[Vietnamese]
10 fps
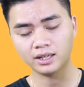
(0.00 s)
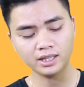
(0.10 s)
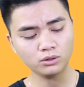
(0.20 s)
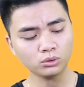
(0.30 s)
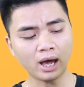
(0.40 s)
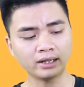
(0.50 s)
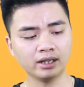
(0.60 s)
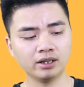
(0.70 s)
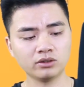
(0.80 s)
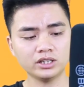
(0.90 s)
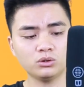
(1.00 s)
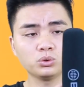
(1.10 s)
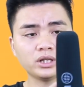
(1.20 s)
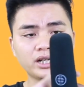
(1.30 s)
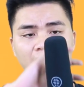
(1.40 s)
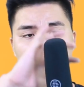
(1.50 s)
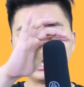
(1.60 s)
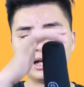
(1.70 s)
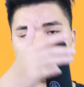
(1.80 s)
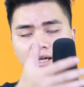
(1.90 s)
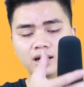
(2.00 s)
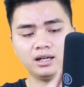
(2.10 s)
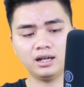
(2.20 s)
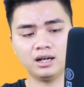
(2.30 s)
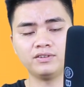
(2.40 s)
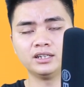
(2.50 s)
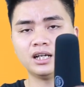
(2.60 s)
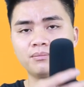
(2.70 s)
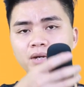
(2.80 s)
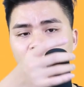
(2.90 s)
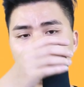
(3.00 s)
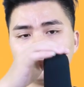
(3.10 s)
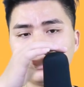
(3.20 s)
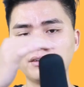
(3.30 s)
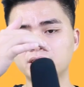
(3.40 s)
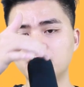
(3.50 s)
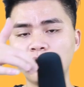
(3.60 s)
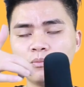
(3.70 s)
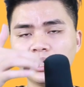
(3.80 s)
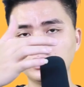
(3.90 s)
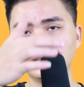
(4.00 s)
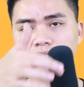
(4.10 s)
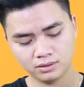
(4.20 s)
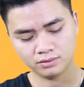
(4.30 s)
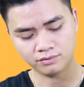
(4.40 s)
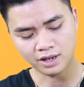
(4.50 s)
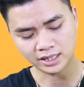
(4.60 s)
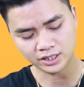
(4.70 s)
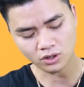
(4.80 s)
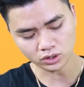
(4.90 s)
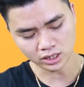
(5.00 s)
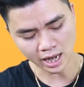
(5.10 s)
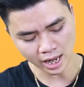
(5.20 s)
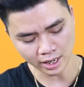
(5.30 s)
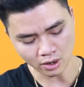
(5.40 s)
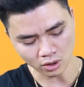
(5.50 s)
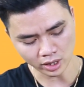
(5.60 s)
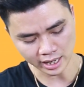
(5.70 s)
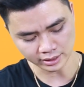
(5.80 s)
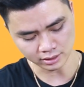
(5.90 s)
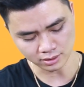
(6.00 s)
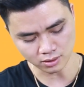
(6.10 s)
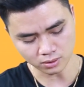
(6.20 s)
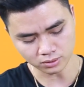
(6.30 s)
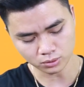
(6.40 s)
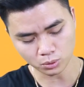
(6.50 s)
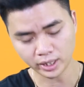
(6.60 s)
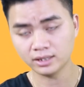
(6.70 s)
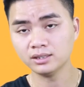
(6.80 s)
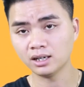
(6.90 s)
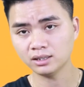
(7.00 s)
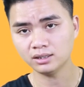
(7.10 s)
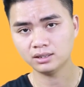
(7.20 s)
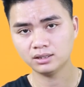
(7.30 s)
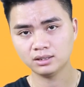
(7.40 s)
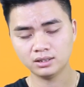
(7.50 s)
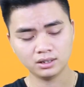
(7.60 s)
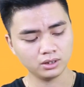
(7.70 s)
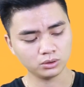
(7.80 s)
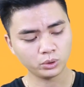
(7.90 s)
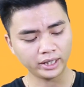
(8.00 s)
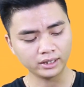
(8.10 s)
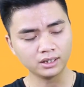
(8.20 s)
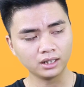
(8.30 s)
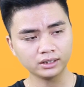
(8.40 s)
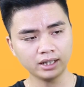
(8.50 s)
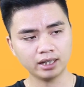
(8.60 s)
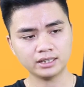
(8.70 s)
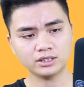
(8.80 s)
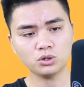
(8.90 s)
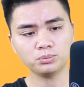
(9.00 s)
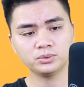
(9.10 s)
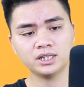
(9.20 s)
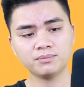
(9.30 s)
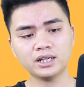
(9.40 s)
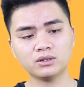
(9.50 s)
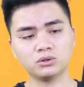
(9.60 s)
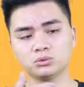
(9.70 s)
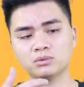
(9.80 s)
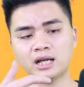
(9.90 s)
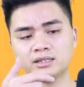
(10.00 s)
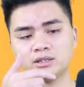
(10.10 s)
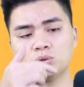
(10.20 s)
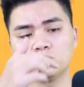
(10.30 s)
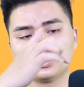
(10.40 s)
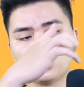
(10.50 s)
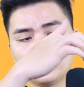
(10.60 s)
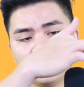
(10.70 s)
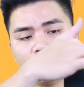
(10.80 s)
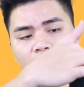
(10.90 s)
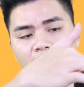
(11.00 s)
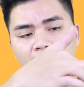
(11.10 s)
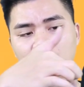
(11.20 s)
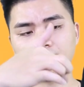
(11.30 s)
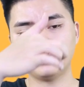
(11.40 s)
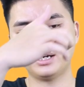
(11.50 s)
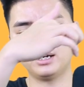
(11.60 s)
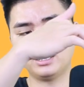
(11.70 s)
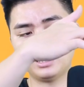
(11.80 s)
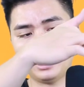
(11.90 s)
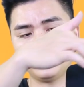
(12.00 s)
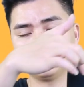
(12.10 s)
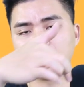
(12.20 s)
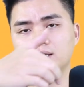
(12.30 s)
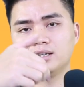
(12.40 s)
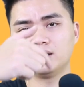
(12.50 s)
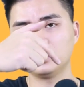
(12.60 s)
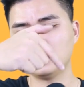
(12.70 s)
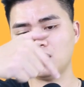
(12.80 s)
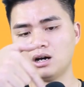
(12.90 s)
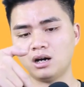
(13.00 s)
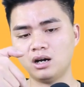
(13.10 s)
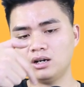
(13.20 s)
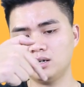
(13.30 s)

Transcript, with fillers: khi thu toàn thì nó sẽ thu tất cả à, phần thân mic và trên đầu mic. Và chế độ thứ hai đó là chế độ thu định hướng. Thu định hướng thì sẽ giúp chiếc mic của chúng ta sẽ thu chủ yếu là ở phần này. Đó.